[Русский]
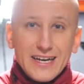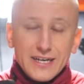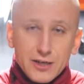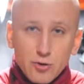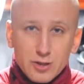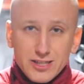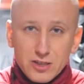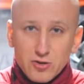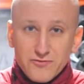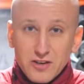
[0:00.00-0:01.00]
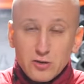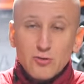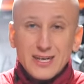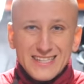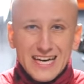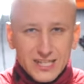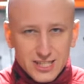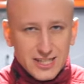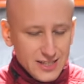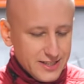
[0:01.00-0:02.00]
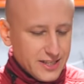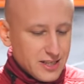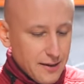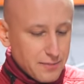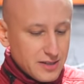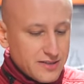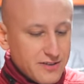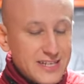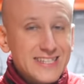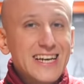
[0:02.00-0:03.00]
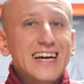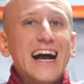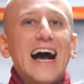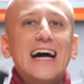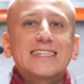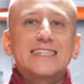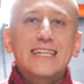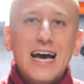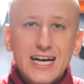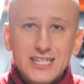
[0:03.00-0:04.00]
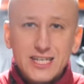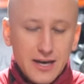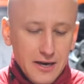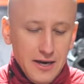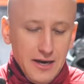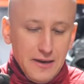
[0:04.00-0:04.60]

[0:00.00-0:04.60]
гнезд насос форсунок на 16 клапанных двигателях, а также